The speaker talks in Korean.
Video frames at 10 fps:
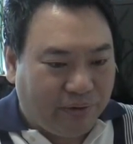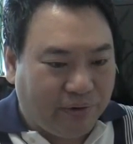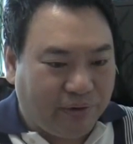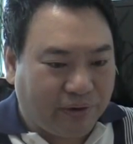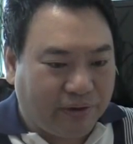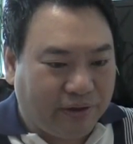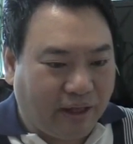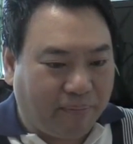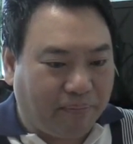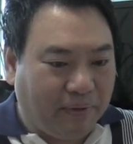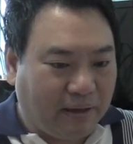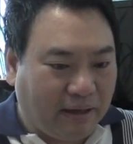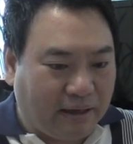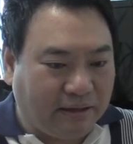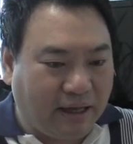어, 그게
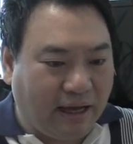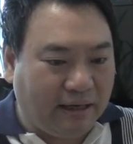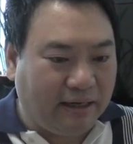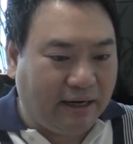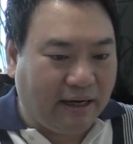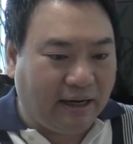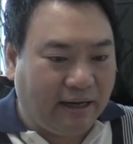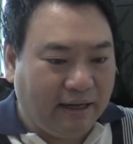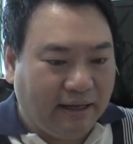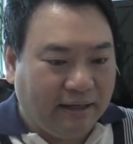그게 아니라